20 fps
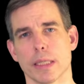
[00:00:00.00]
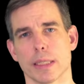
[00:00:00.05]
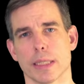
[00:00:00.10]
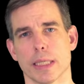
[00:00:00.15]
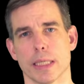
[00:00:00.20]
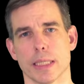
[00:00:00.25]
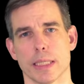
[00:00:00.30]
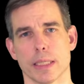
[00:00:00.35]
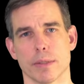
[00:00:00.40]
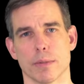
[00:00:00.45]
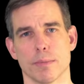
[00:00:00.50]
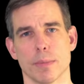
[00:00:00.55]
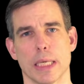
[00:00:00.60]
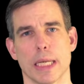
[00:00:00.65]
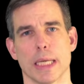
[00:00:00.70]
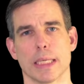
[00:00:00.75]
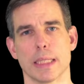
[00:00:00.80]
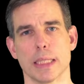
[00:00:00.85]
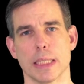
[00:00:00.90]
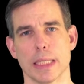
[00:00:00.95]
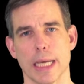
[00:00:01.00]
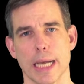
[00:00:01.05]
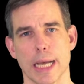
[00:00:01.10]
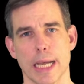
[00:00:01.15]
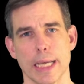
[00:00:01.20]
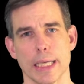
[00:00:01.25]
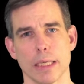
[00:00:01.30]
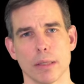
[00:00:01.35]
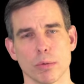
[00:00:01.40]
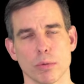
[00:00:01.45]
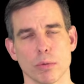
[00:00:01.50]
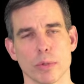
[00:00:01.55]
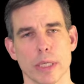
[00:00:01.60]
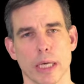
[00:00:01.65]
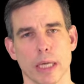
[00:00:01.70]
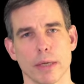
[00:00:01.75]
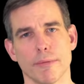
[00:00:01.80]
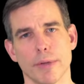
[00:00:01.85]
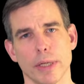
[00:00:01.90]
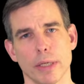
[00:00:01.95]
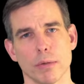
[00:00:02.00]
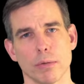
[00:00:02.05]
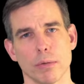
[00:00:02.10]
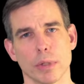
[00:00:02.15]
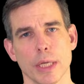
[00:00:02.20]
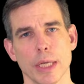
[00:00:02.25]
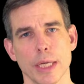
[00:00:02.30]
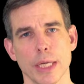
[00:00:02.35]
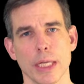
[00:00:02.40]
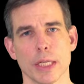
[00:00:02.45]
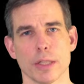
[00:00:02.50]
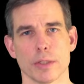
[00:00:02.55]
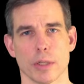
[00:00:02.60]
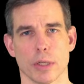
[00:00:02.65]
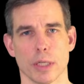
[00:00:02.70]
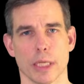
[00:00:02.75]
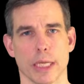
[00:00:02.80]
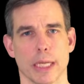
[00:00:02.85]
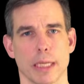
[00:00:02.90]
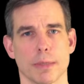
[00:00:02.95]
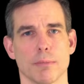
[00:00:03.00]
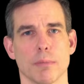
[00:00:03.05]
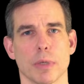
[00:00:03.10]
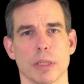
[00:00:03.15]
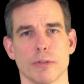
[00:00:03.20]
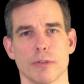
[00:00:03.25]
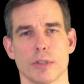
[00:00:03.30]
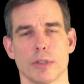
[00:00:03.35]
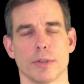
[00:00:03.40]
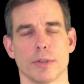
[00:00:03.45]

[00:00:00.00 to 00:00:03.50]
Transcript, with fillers: Das heißt also, man hat nicht eine große Anwendung, sondern hat, man